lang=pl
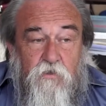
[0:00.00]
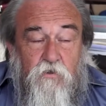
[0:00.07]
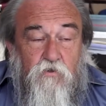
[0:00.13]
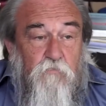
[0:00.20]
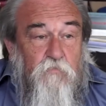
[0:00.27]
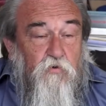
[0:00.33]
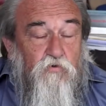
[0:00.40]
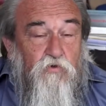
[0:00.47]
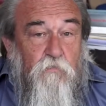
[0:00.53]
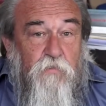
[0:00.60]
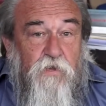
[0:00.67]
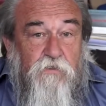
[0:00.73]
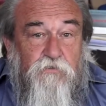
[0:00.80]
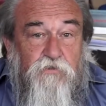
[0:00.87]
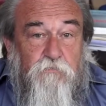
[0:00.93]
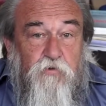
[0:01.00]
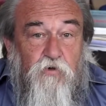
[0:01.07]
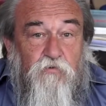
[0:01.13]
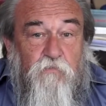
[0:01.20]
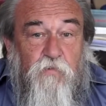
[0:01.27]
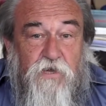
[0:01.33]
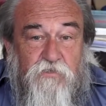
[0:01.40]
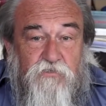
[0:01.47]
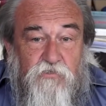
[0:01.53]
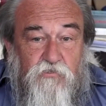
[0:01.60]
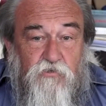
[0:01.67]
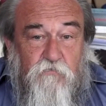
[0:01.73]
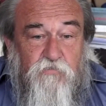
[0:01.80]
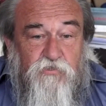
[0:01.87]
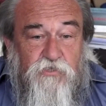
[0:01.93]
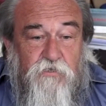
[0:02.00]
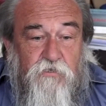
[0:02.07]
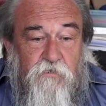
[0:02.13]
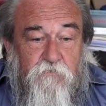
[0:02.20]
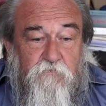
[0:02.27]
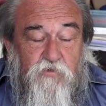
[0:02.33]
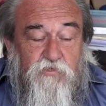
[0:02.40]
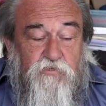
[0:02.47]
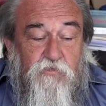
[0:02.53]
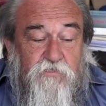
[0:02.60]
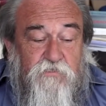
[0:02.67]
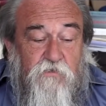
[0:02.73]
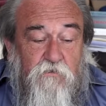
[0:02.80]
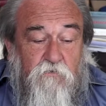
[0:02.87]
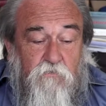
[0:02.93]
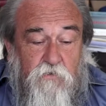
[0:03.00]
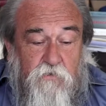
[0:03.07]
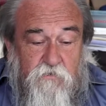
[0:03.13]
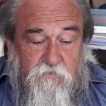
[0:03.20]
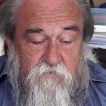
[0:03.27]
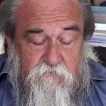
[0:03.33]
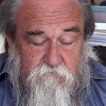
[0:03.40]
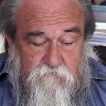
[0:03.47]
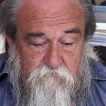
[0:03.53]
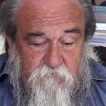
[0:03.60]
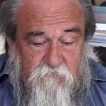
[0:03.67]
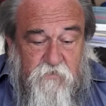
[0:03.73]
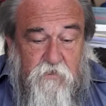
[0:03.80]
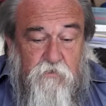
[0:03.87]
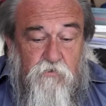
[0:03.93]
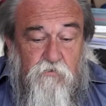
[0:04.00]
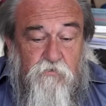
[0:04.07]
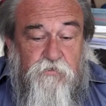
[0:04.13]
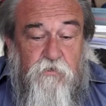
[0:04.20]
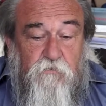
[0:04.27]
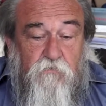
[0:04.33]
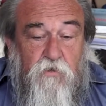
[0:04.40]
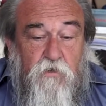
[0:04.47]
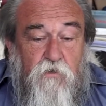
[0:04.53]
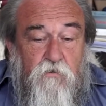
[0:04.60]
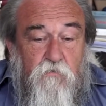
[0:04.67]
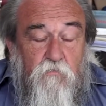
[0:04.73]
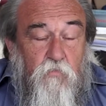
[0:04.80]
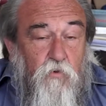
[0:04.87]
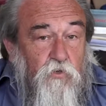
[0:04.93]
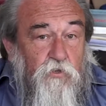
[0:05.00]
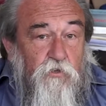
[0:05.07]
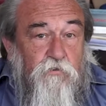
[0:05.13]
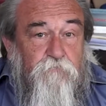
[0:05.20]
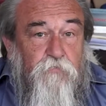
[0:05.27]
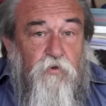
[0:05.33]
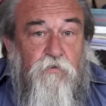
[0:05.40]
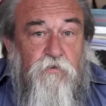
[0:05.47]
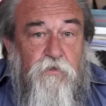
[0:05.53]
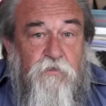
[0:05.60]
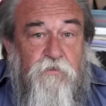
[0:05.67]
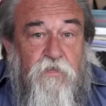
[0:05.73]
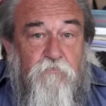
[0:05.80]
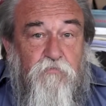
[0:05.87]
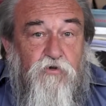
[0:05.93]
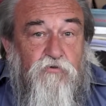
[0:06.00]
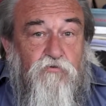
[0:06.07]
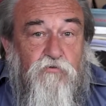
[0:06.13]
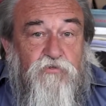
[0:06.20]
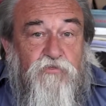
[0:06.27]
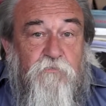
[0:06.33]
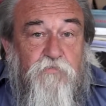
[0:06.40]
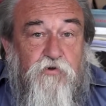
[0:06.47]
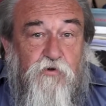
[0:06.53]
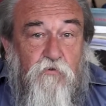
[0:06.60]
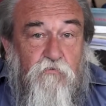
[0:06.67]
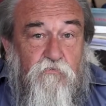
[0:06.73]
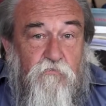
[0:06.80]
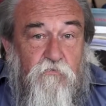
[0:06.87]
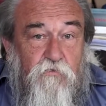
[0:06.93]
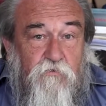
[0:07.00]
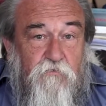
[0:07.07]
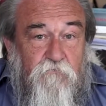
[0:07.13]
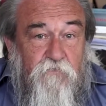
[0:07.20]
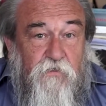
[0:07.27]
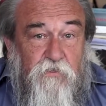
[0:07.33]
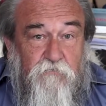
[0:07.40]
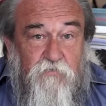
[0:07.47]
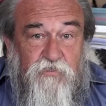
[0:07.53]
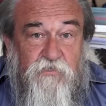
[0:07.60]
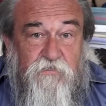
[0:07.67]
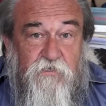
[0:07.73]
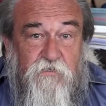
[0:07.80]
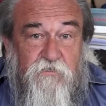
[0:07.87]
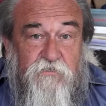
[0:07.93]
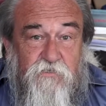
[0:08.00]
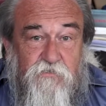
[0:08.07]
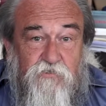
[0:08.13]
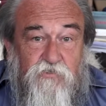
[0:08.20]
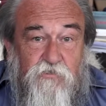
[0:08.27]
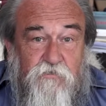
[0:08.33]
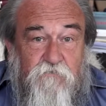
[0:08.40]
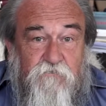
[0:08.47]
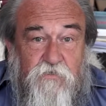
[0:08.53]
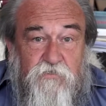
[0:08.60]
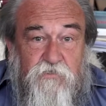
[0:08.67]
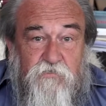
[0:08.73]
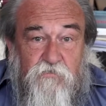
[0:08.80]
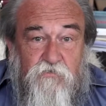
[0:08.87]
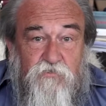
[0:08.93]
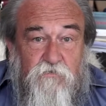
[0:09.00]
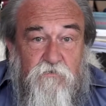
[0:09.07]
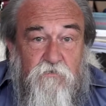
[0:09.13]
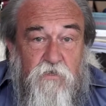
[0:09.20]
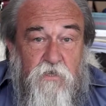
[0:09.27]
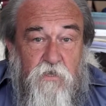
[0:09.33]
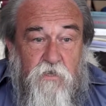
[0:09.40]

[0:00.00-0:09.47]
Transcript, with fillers: Robił to pan Dupont bardzo dobrze, bo dostał w nagrodę monopol na produkcję prochu. Wiadomo, że Stany Zjednoczone w ten czas toczyły